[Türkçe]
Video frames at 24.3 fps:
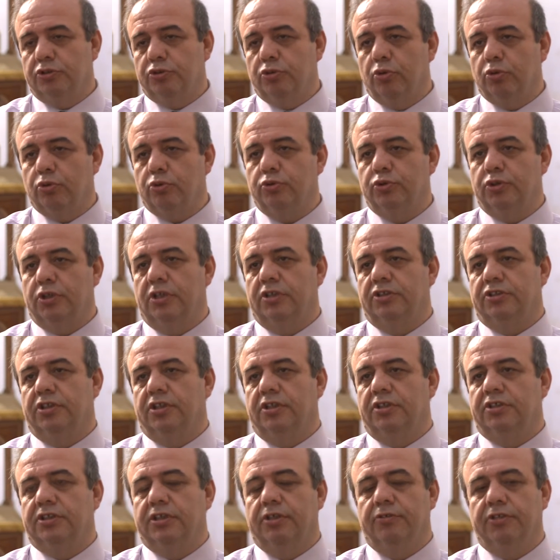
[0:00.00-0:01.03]
çok güzel
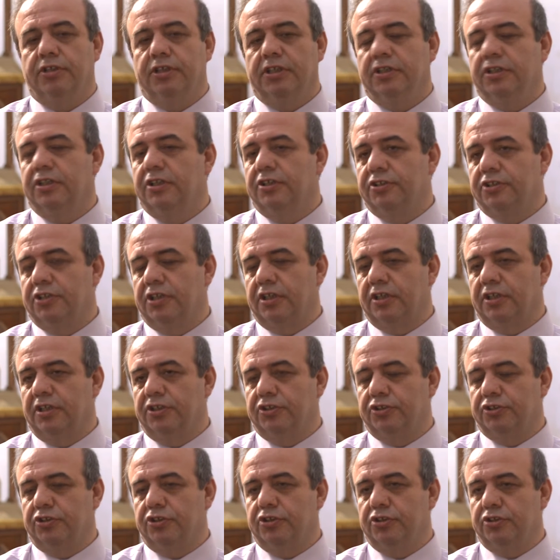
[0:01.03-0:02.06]
çerçevede
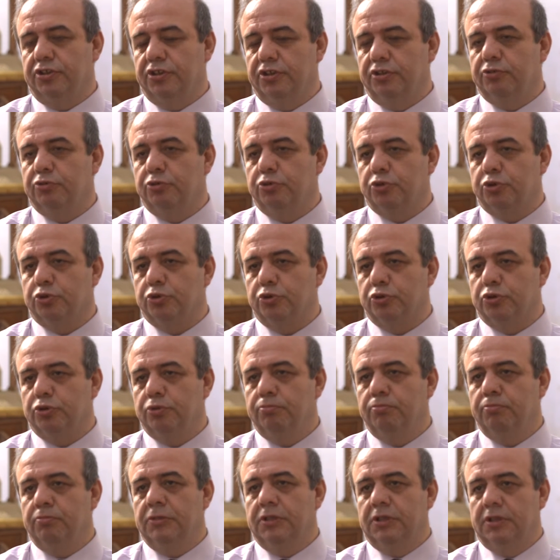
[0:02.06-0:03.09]
gerçekleştirdiğini
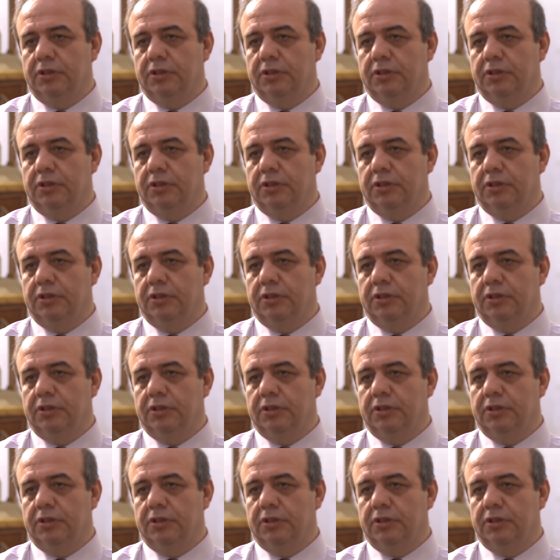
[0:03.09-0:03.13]
düşündüm.